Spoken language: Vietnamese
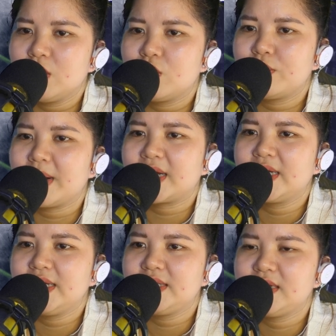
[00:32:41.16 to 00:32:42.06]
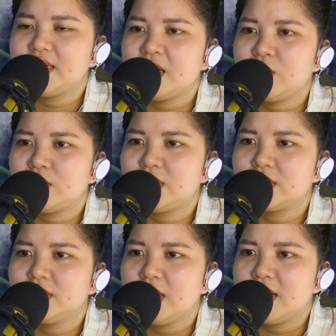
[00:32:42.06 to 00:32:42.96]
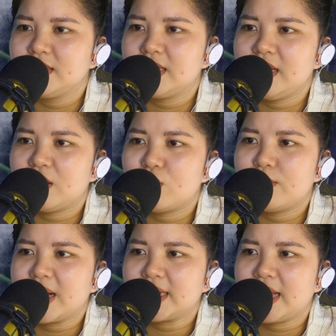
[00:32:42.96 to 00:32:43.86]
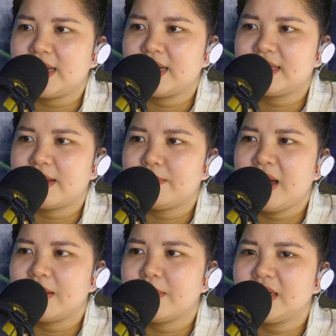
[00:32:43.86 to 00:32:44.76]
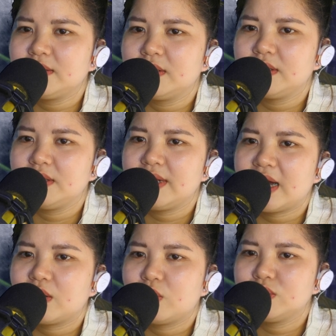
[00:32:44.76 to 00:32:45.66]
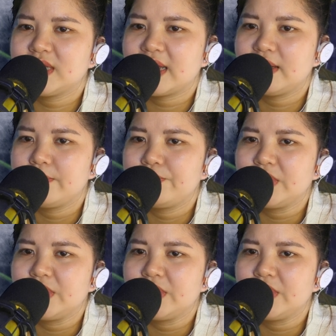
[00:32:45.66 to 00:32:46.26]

Khuôn mặt kia chính là đội trưởng, chỉ là khuôn mặt này đang nhắm hai mắt tựa như đang ngủ say.